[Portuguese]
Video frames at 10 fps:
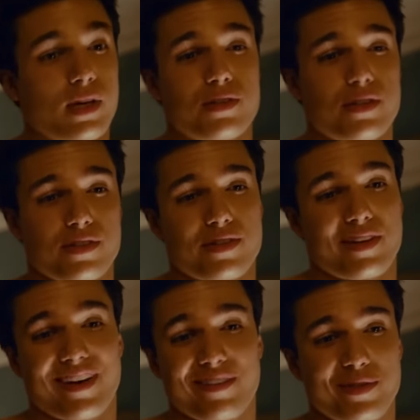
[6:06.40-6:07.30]
Tá no meu
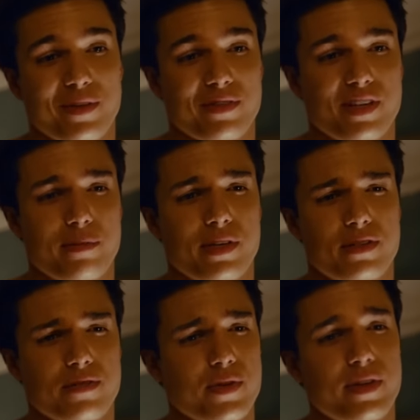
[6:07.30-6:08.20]
contrato para tirar a cada
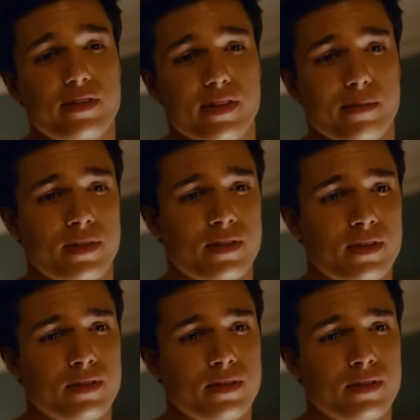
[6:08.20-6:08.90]
10 minutos durante o